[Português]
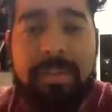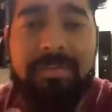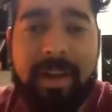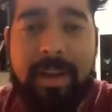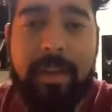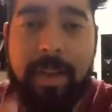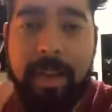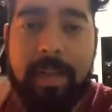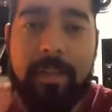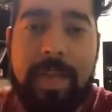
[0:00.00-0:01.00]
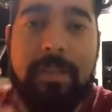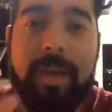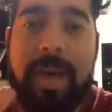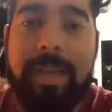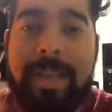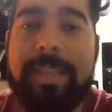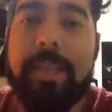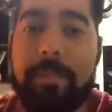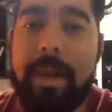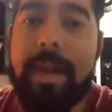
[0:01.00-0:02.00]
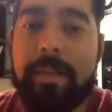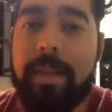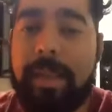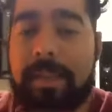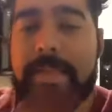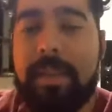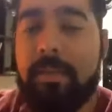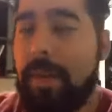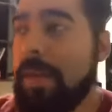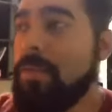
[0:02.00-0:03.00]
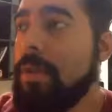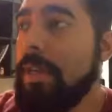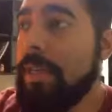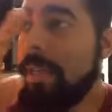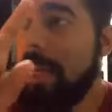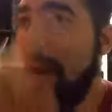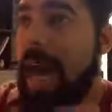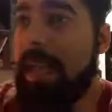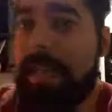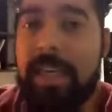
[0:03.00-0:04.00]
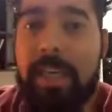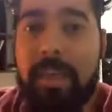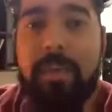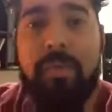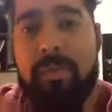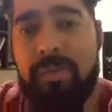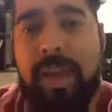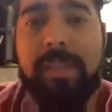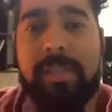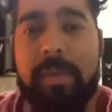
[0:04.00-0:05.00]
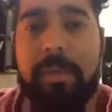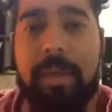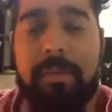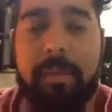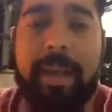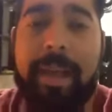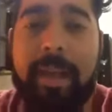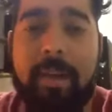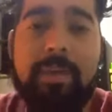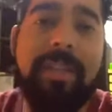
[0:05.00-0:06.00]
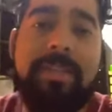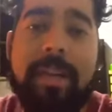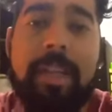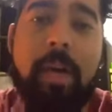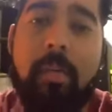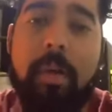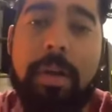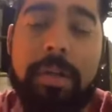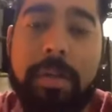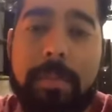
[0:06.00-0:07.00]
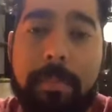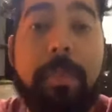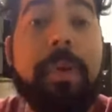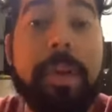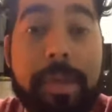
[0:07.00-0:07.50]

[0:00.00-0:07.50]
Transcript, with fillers: fala relacionado à letra mata, ele quer dizer que no caso que a lei do Velho Testamento ela nos levaria à morte. Por quê?